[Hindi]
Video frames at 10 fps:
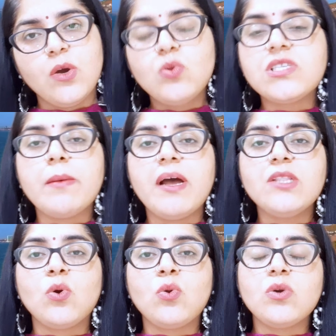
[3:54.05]
उसके बाद
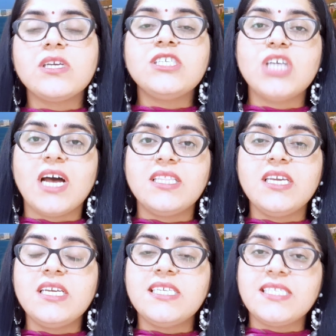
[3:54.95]
दोनों की
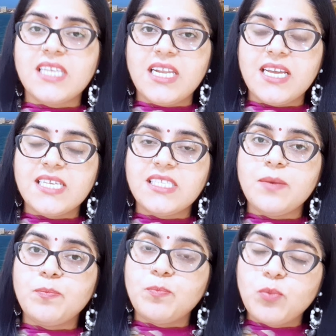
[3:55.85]
शादी जिस तरीके से
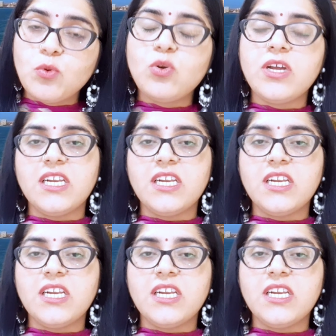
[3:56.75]
पूरे